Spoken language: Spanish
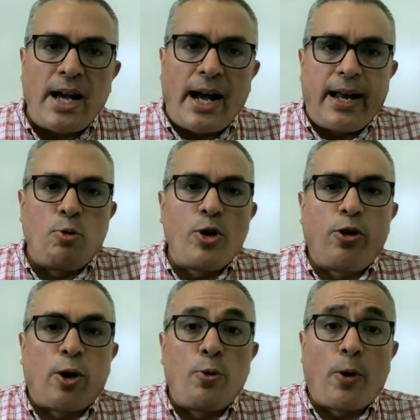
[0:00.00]
a la
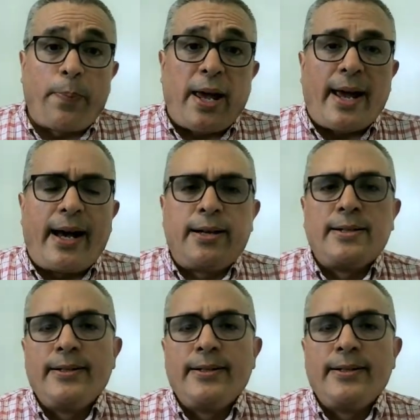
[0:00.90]
Unión Europea.